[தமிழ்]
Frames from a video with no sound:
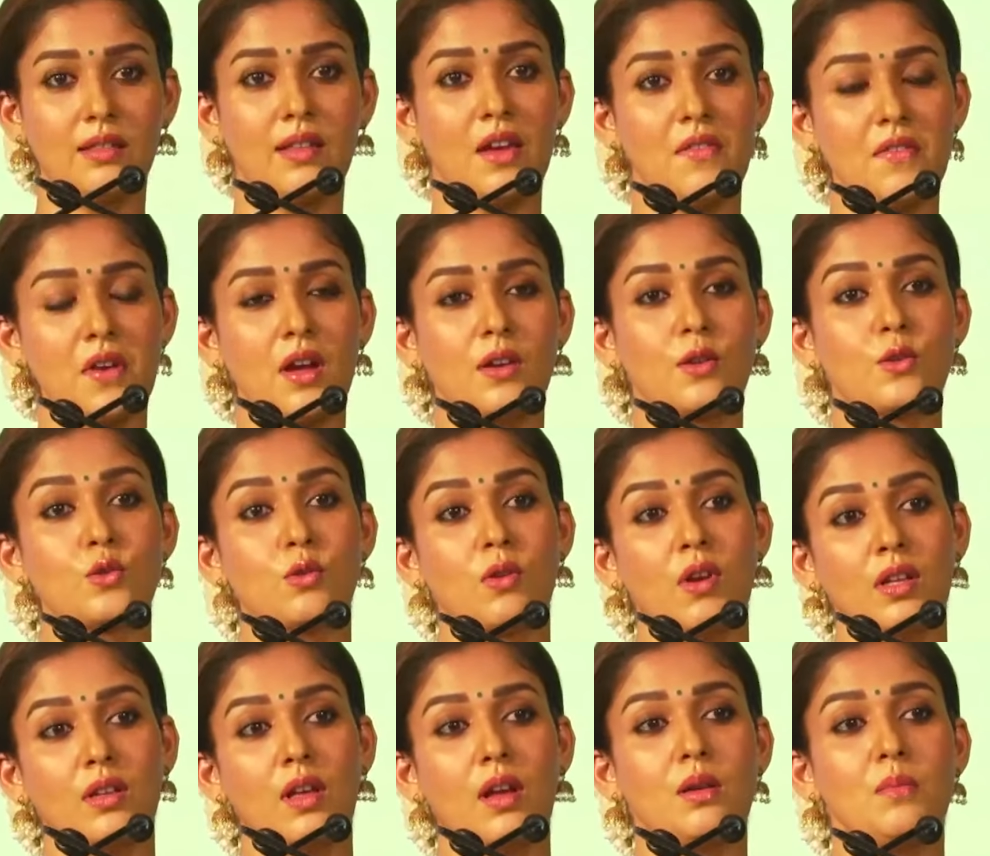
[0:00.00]
தேவையான
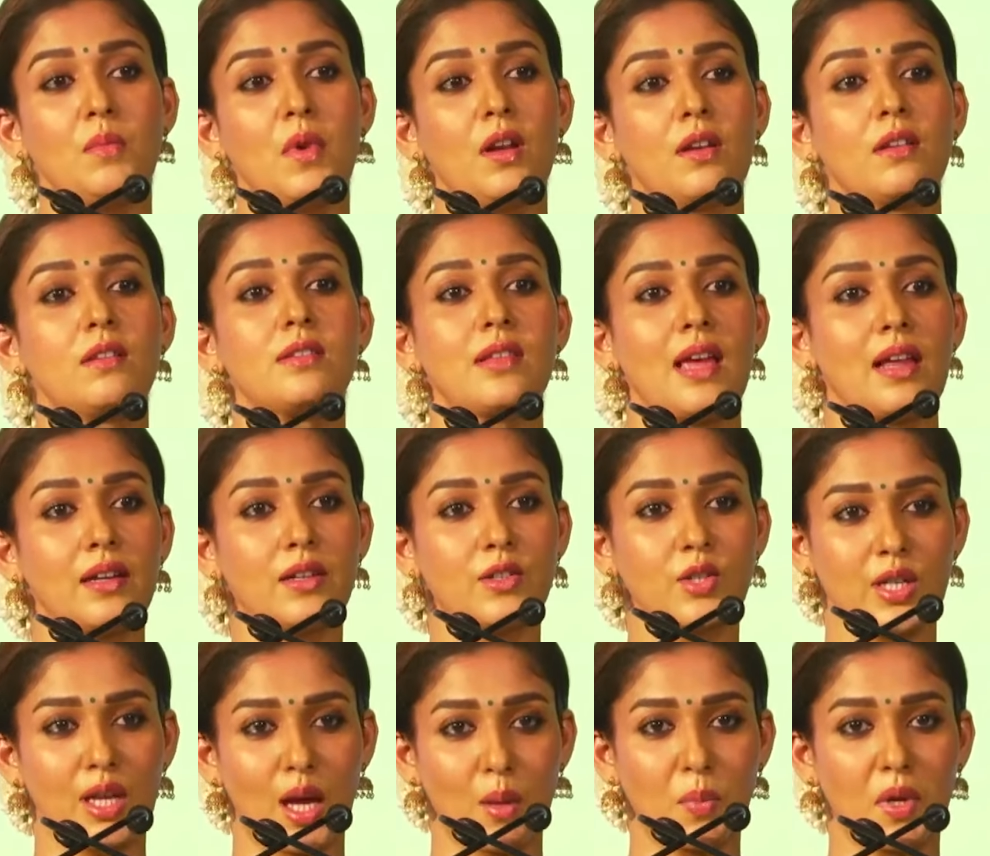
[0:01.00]
சுகாதாரமான
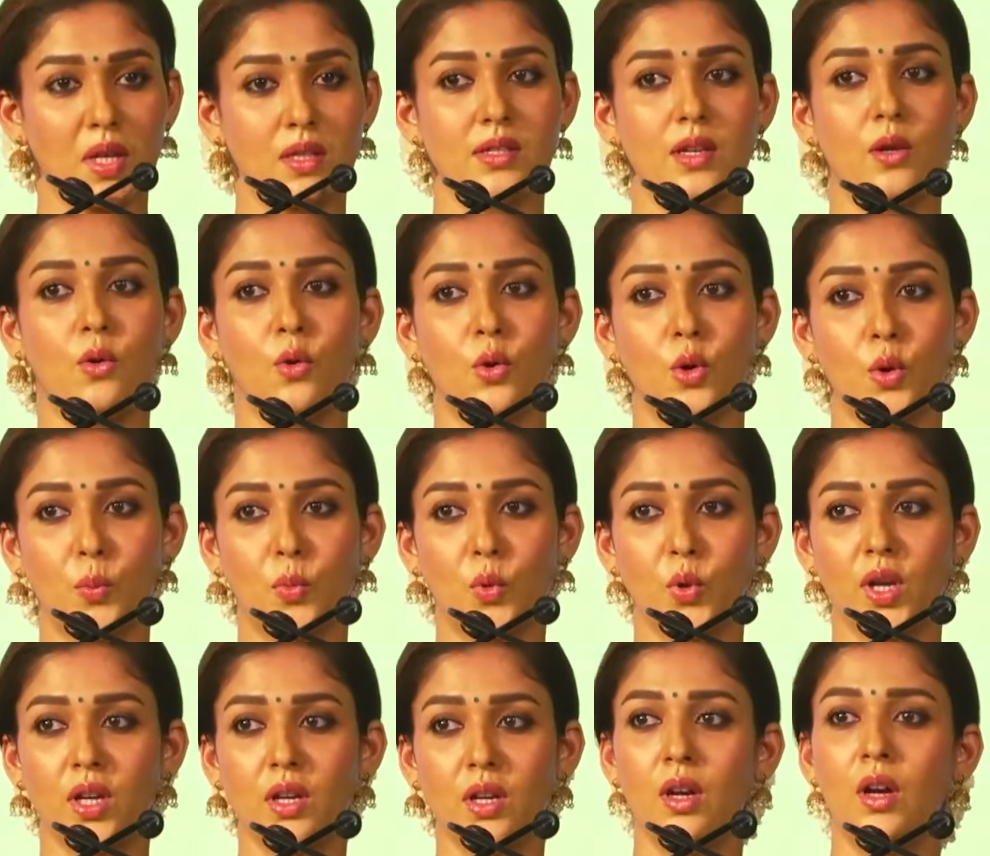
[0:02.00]
சானிடரி நாப்கின்ஸை கொண்டு
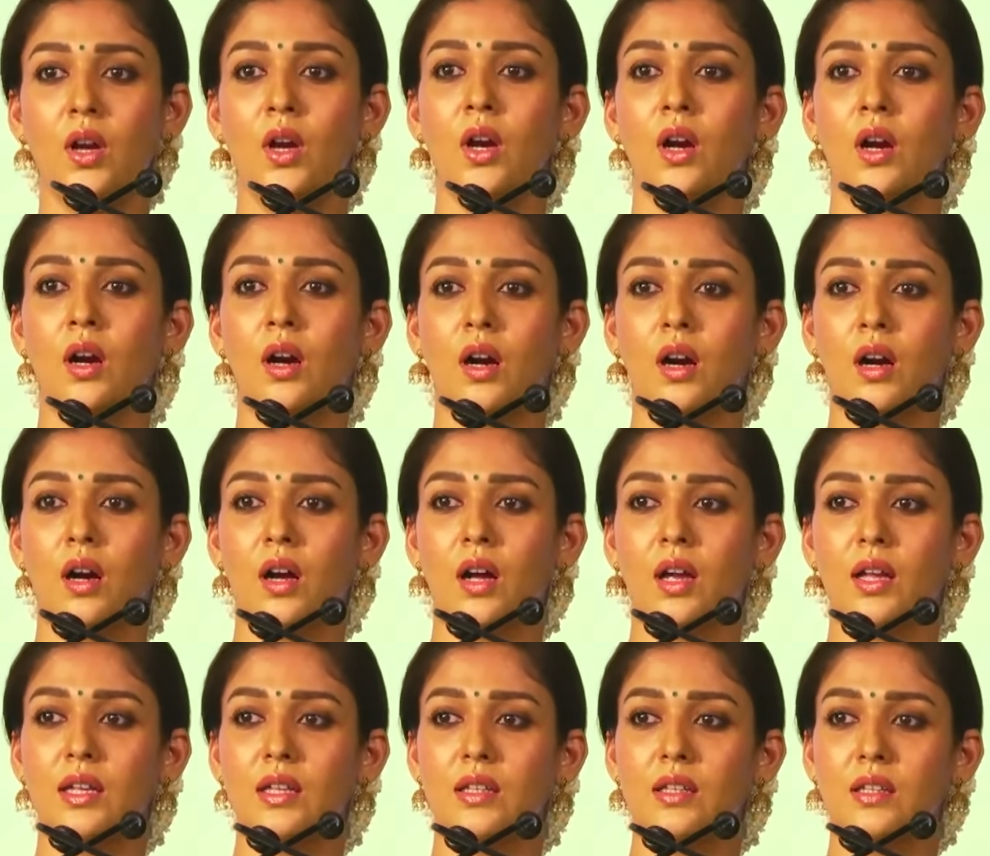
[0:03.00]
போய்
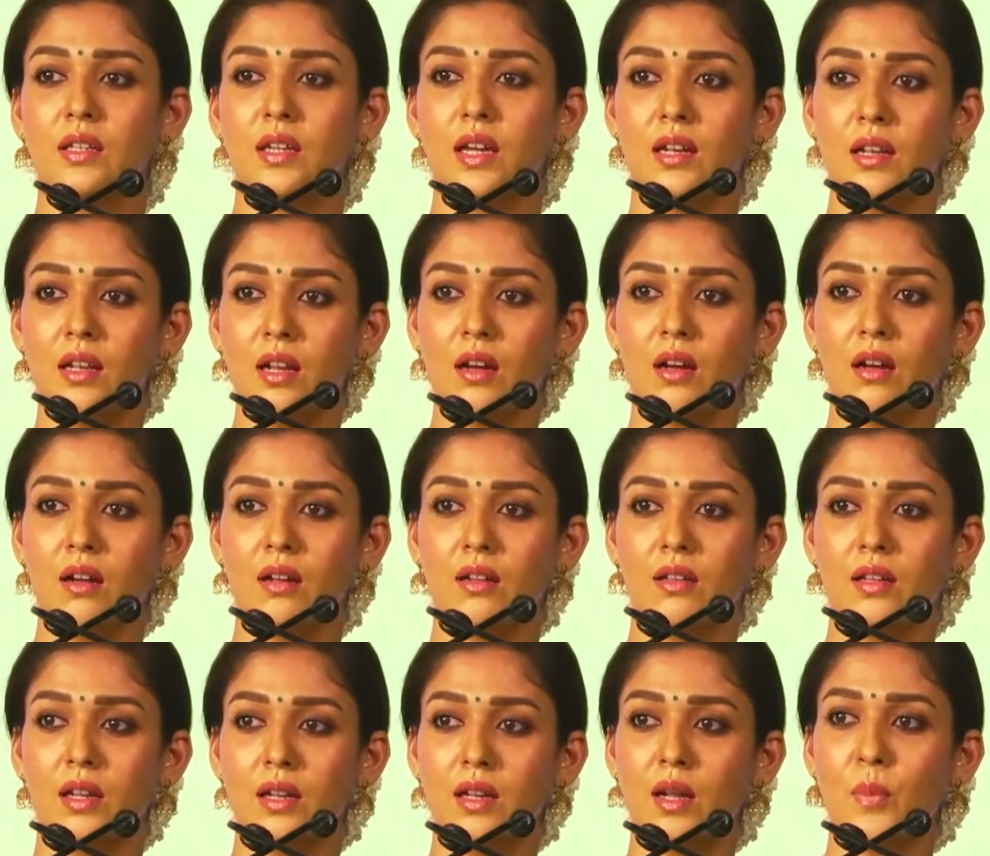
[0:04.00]
எல்லா
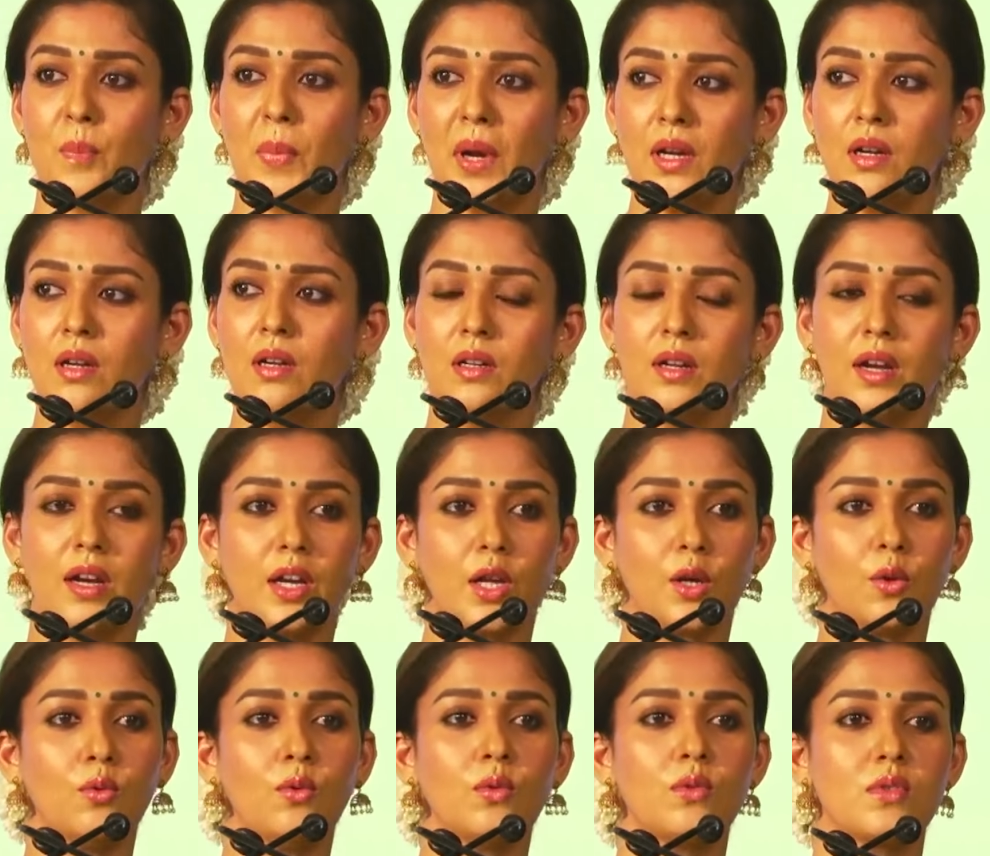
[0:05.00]
எல்லா
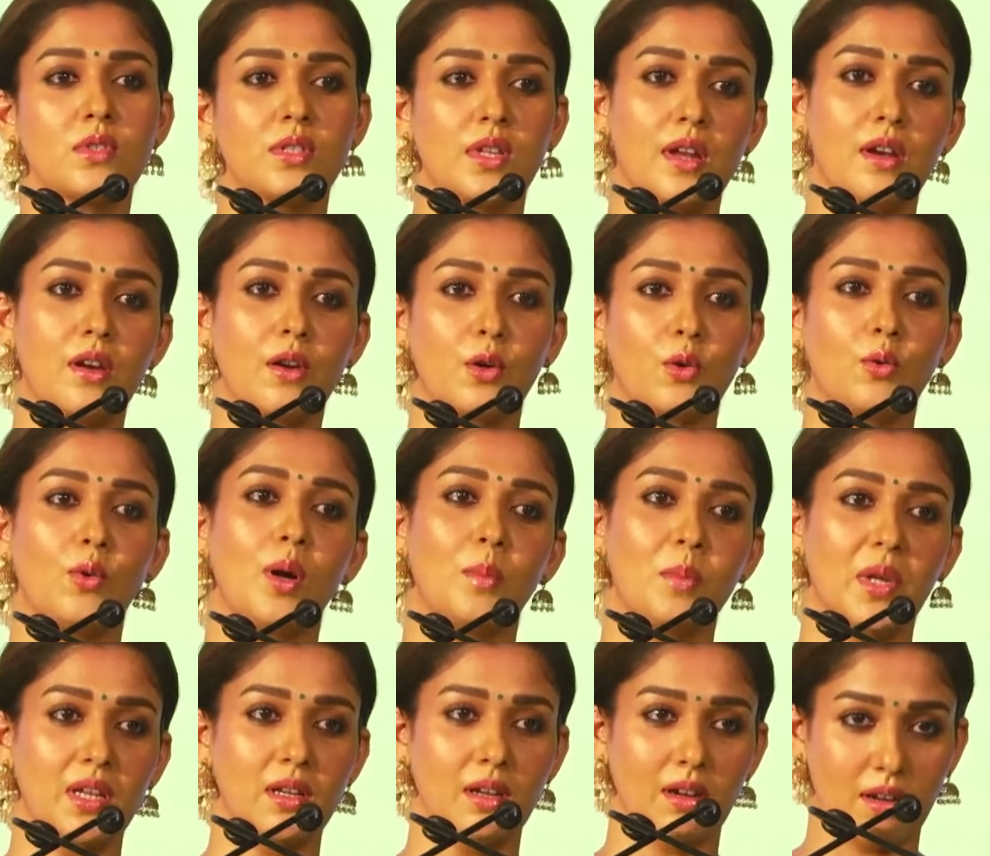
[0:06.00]
பெண்கள்கிட்டையும் சேர்க்கணும்
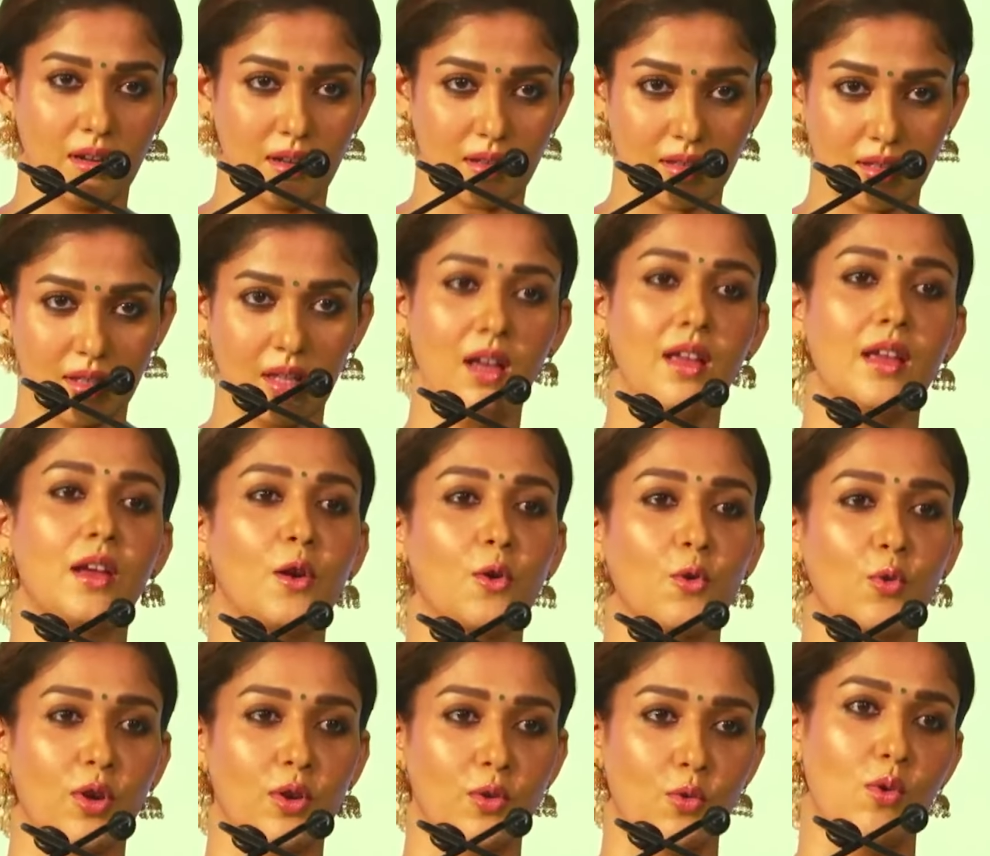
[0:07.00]
அப்படின்னு இருக்கிறது தான்
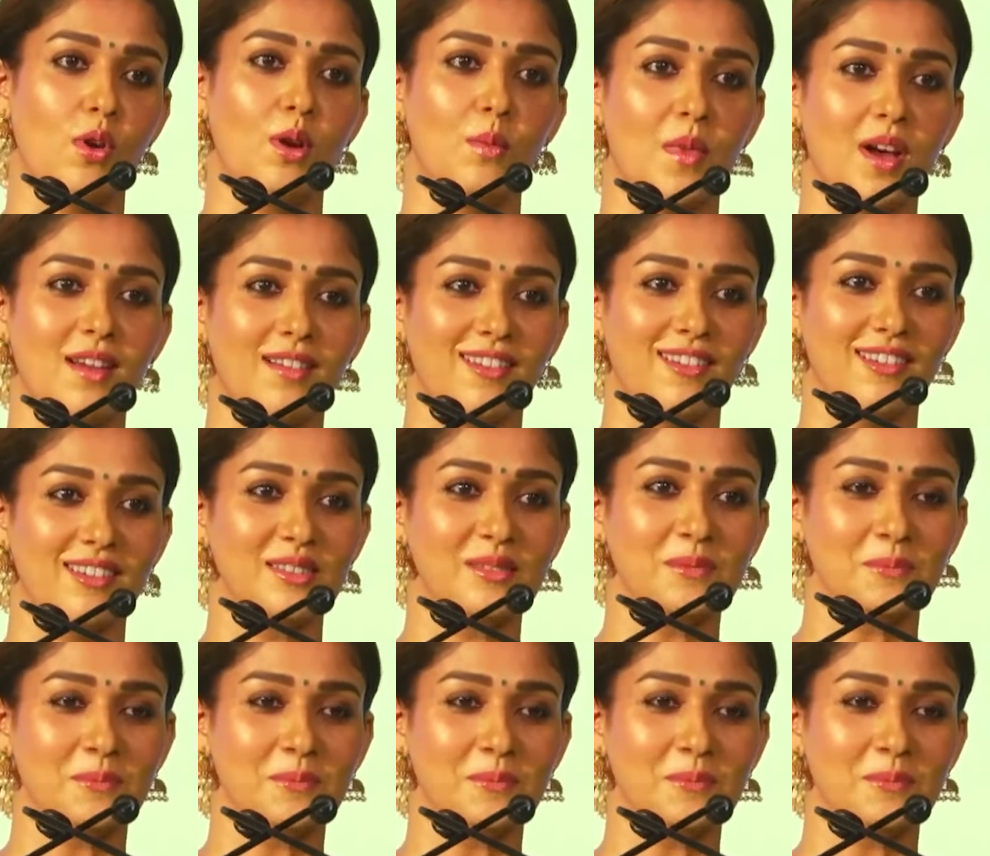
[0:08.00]
எங்களோட நோக்கமாக இருக்குது